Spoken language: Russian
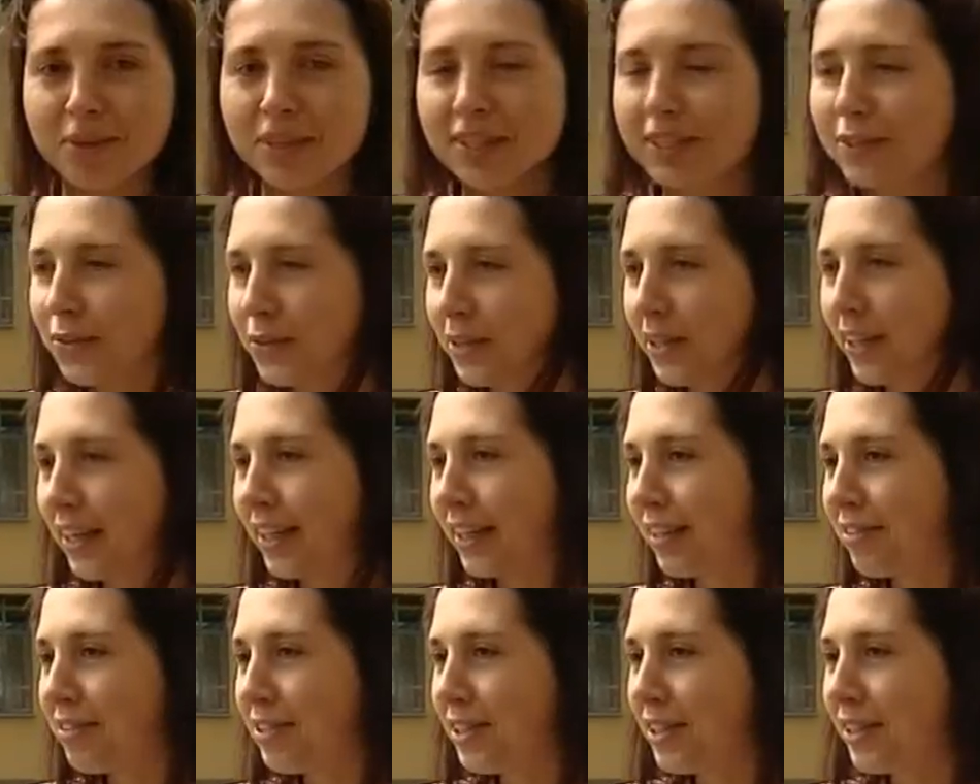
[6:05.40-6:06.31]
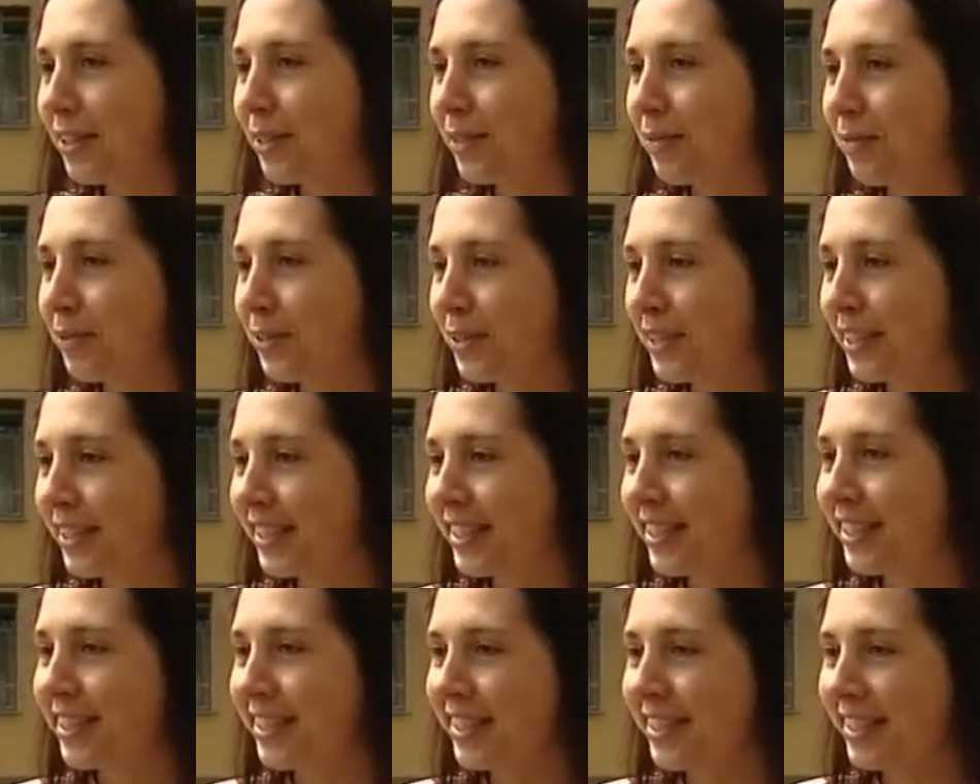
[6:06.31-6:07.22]
У меня сегодня годовщина
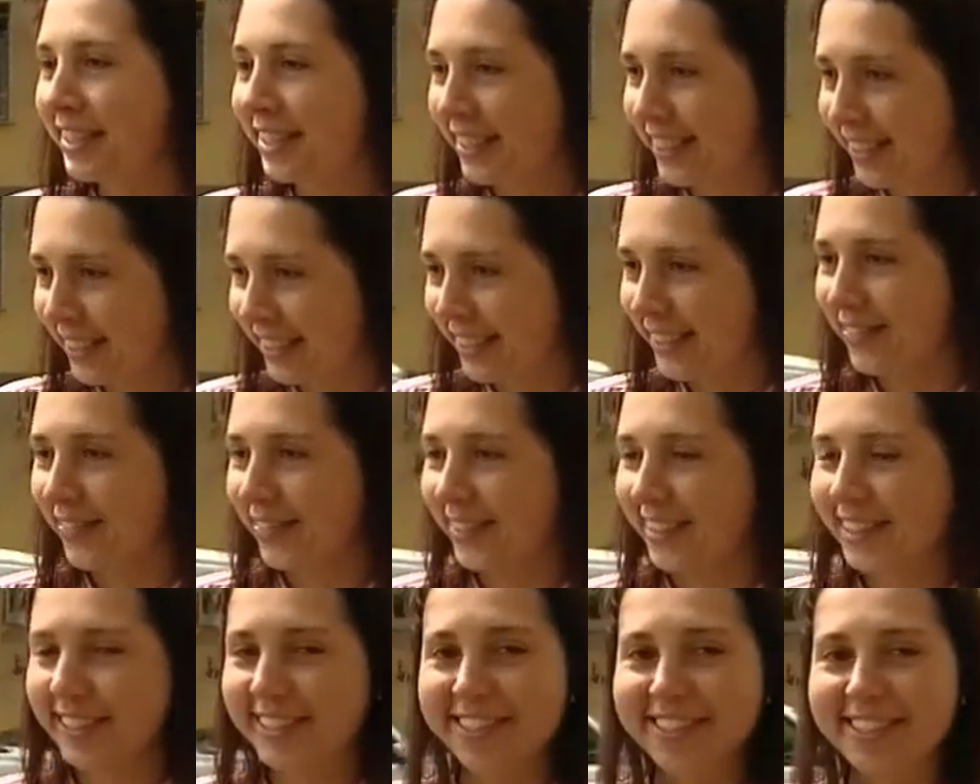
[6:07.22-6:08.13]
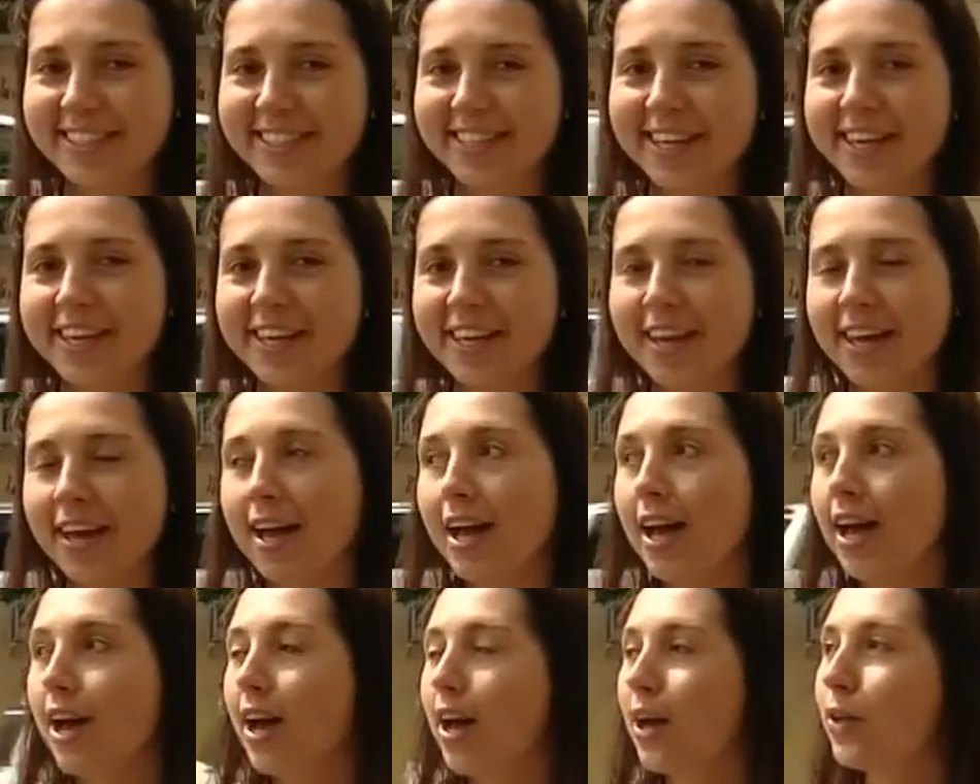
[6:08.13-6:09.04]
супружеской жизни, кстати, в этот же день.
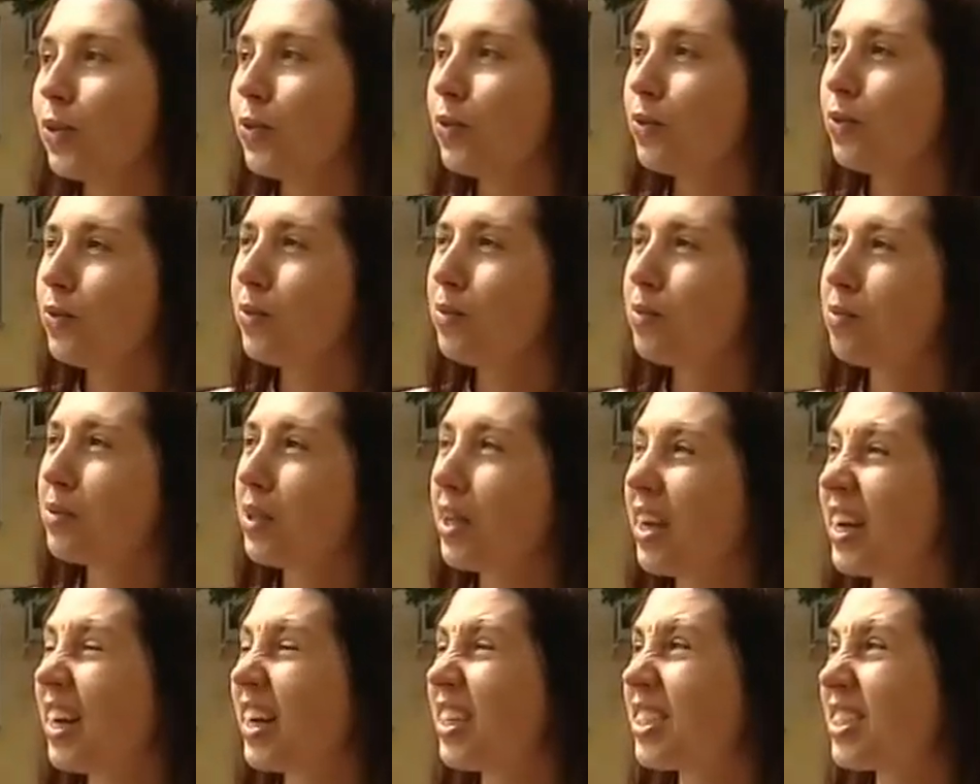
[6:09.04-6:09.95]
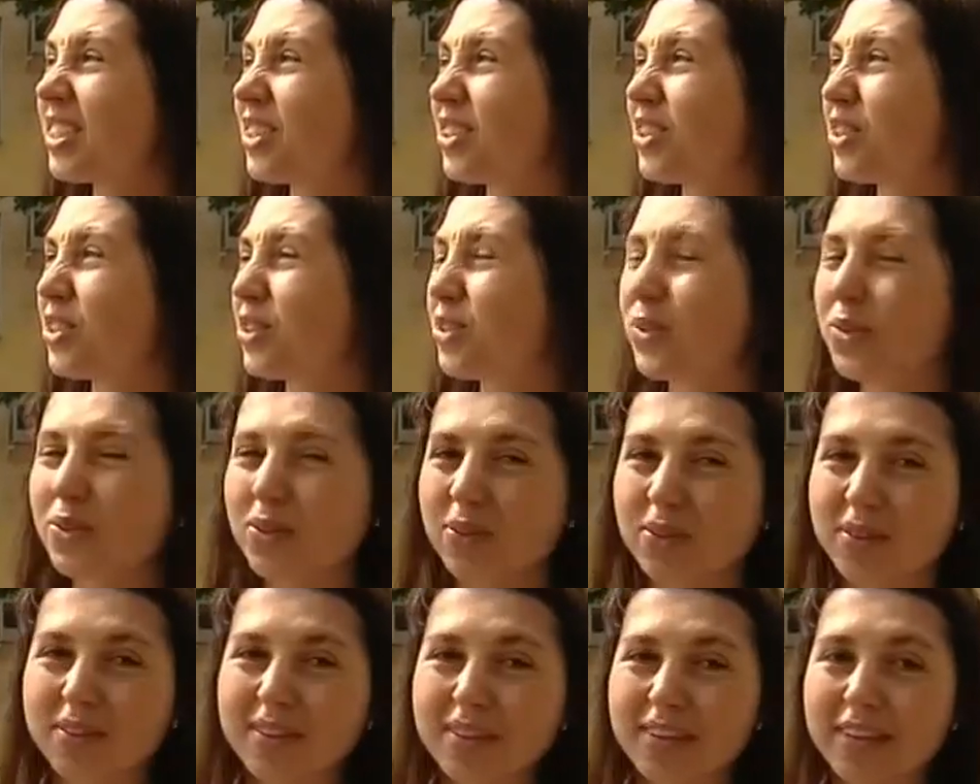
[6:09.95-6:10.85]
Ну, мне кажется,
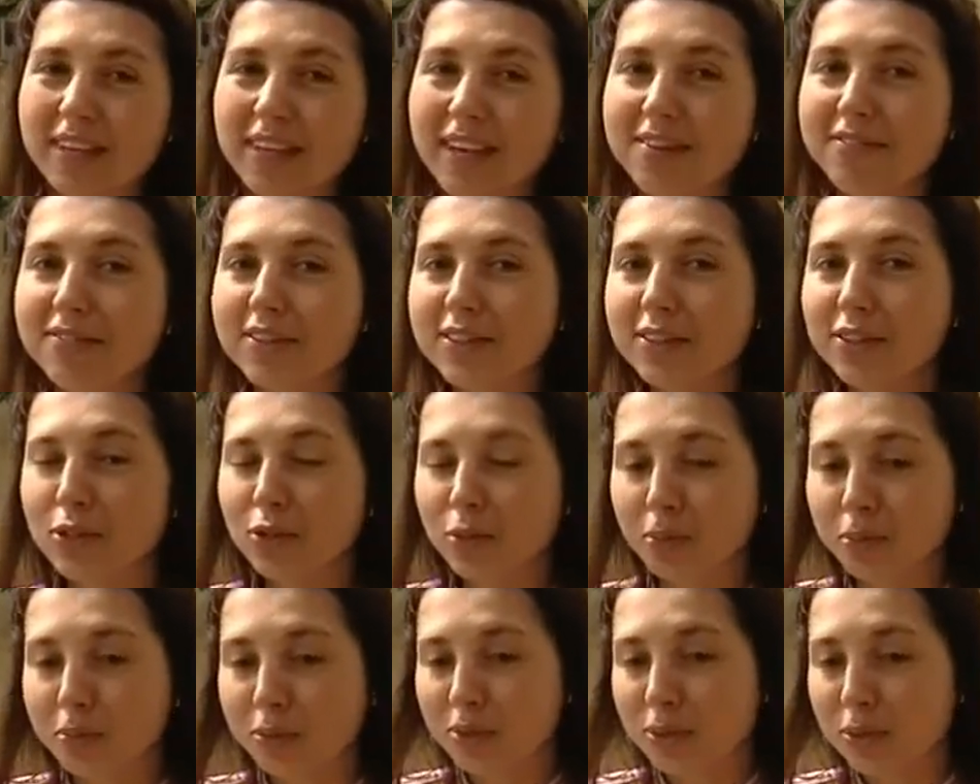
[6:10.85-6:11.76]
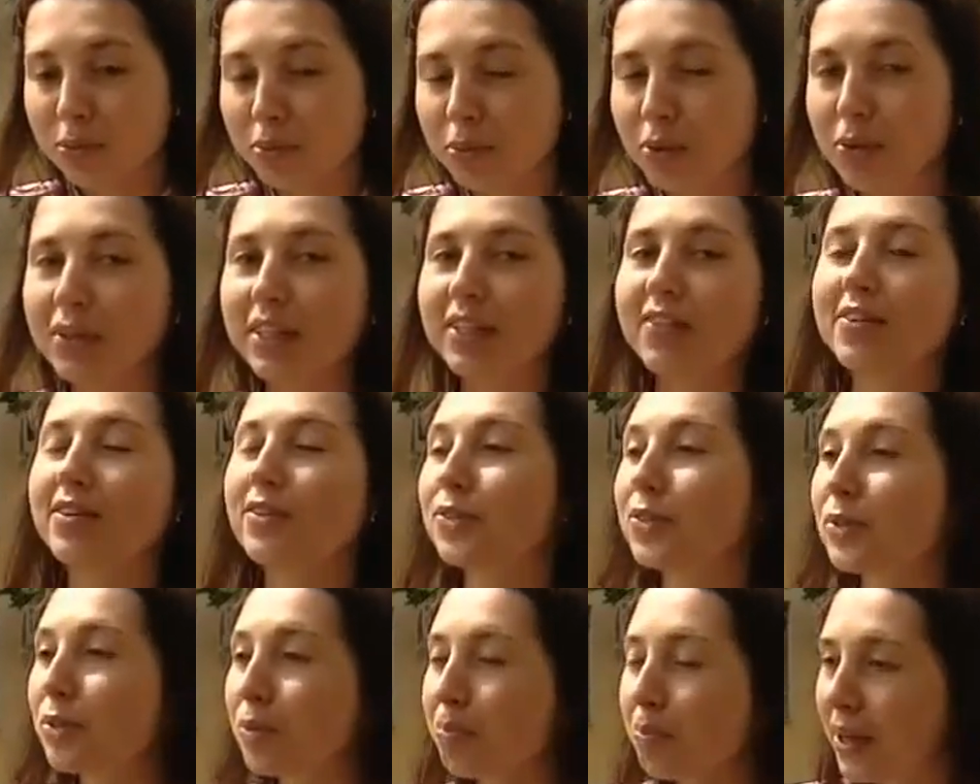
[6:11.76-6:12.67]
что главное, чтобы у супруги,
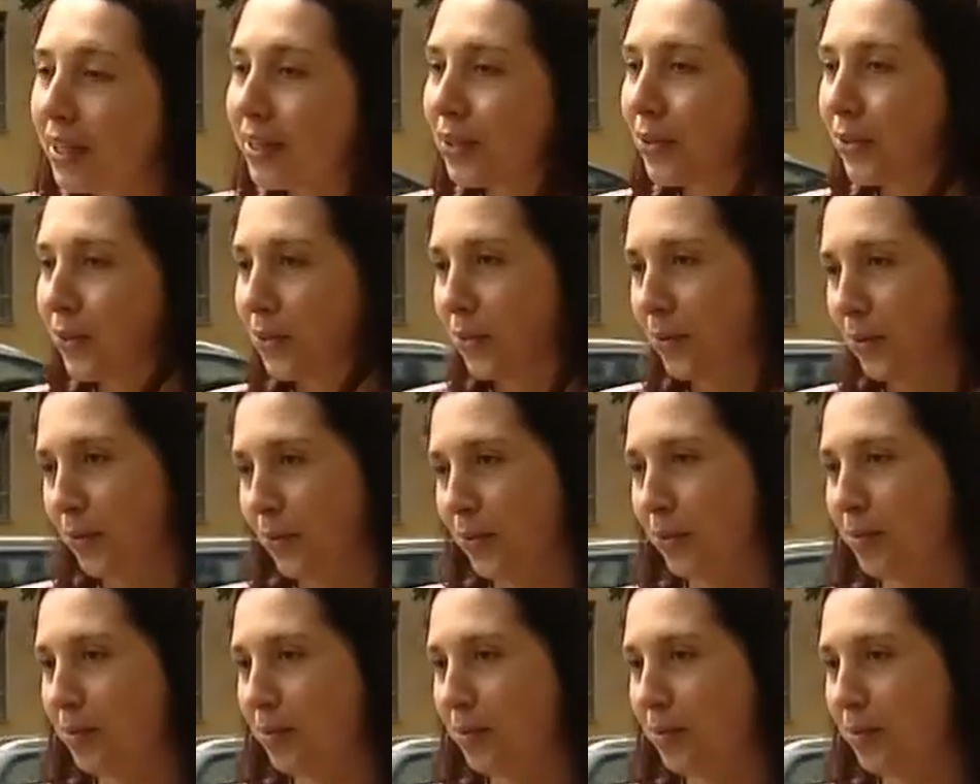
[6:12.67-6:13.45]
наверное, уступать друг другу